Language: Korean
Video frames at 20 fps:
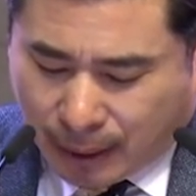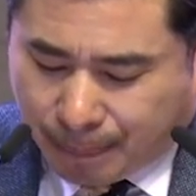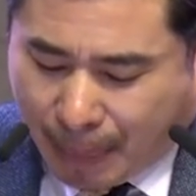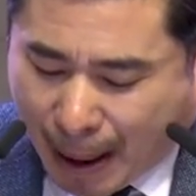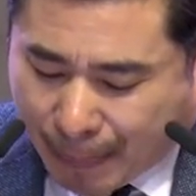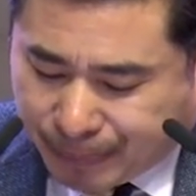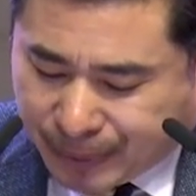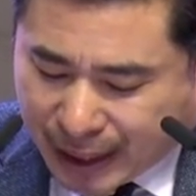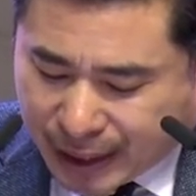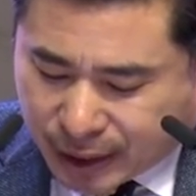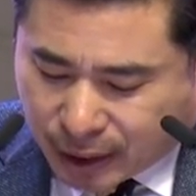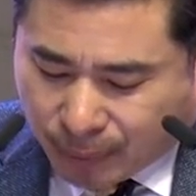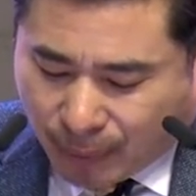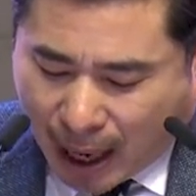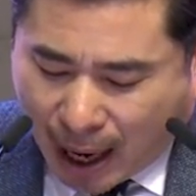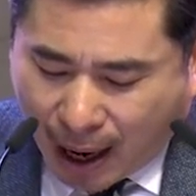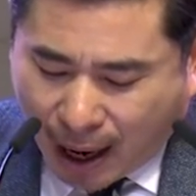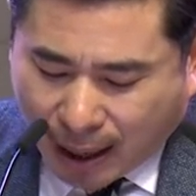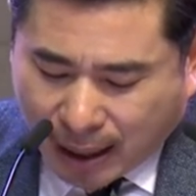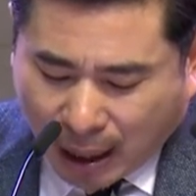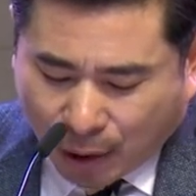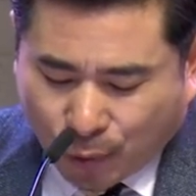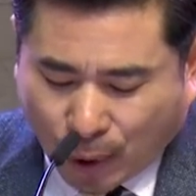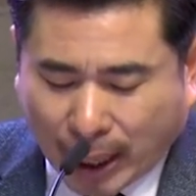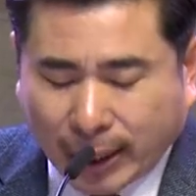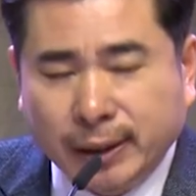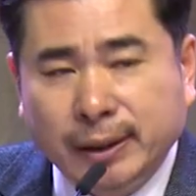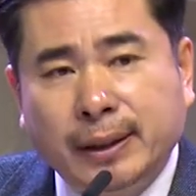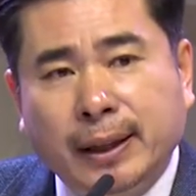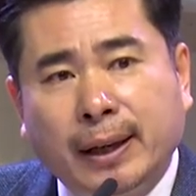밥티스마라고
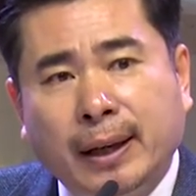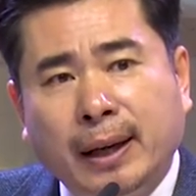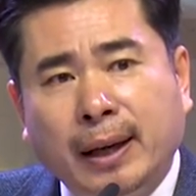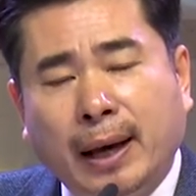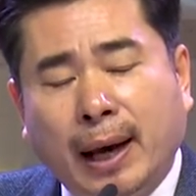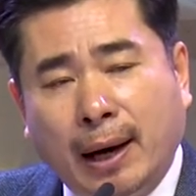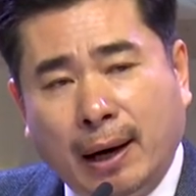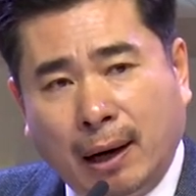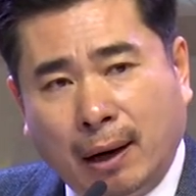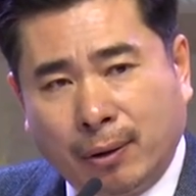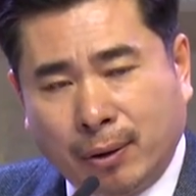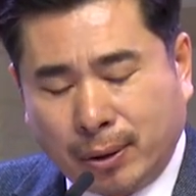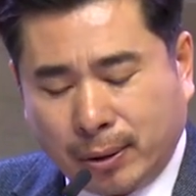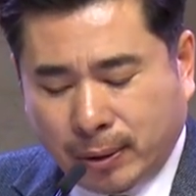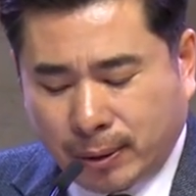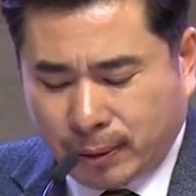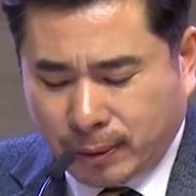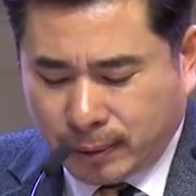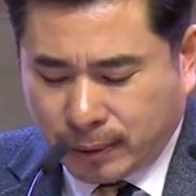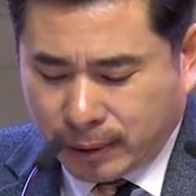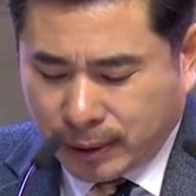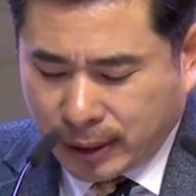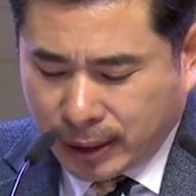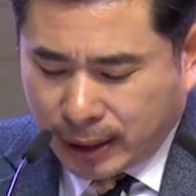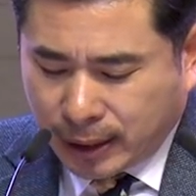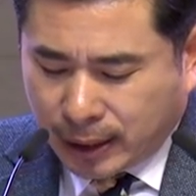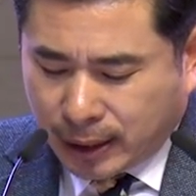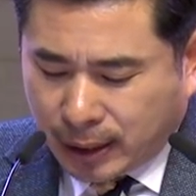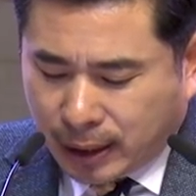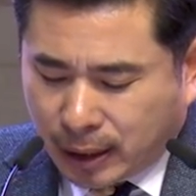하는데 헬라어로
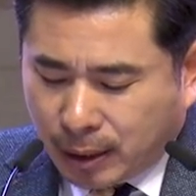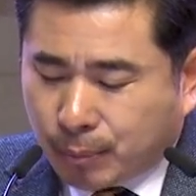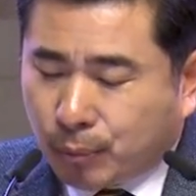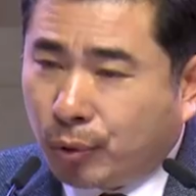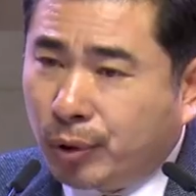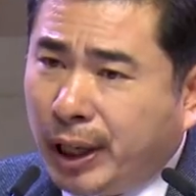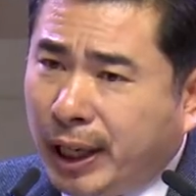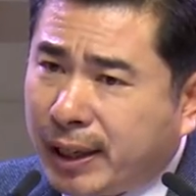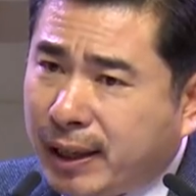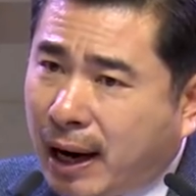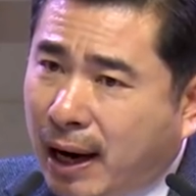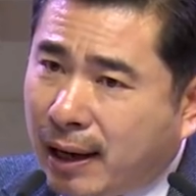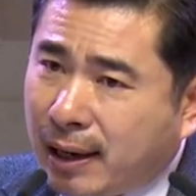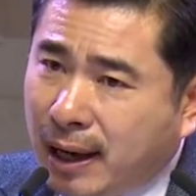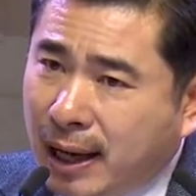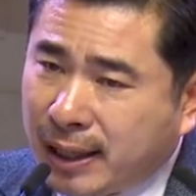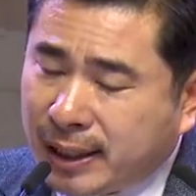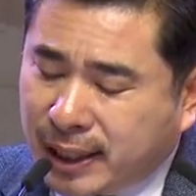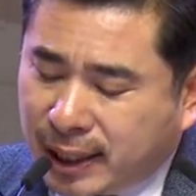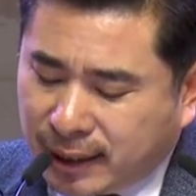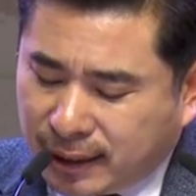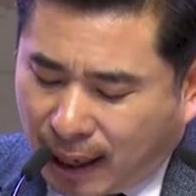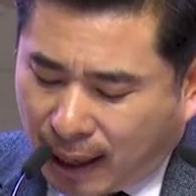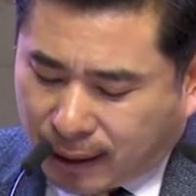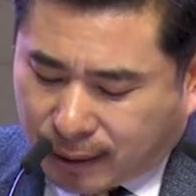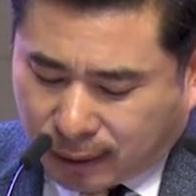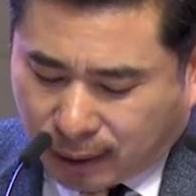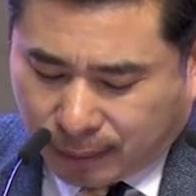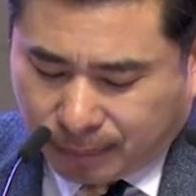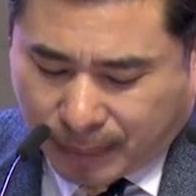물에
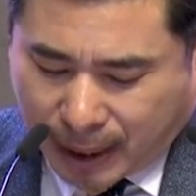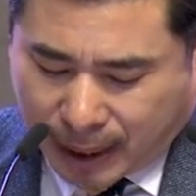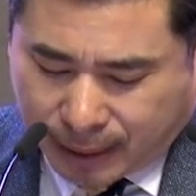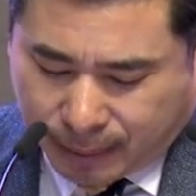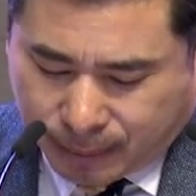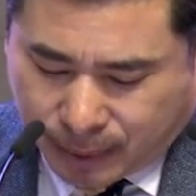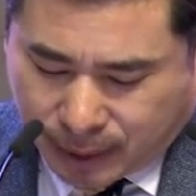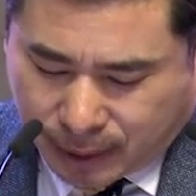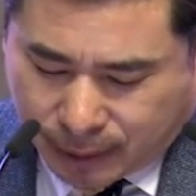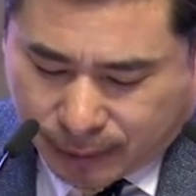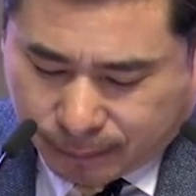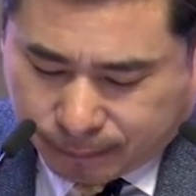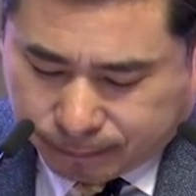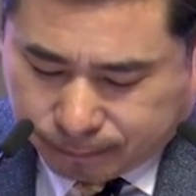가라앉힌다 그런 말입니다.